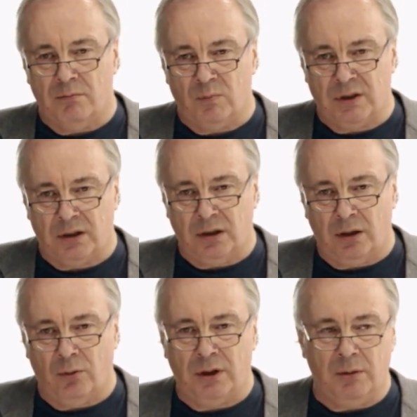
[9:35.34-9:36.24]

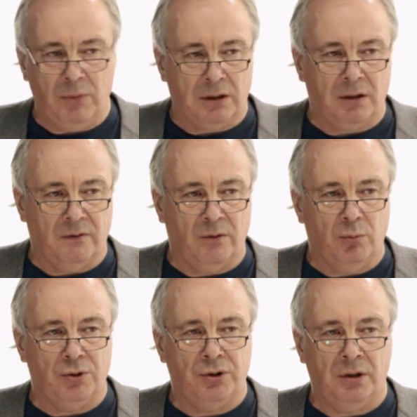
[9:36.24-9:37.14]
технологий, методов
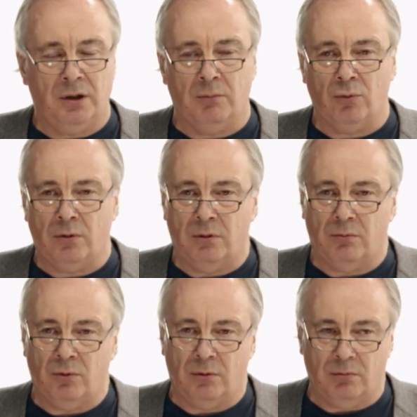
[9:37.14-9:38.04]
обучения и
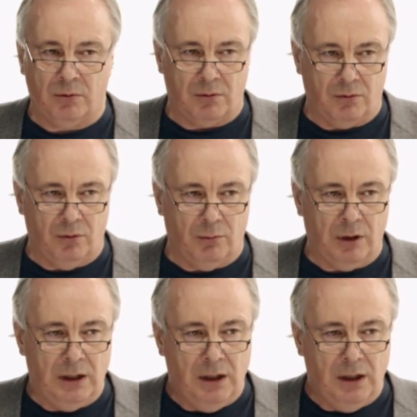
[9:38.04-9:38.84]
многому-многому другому.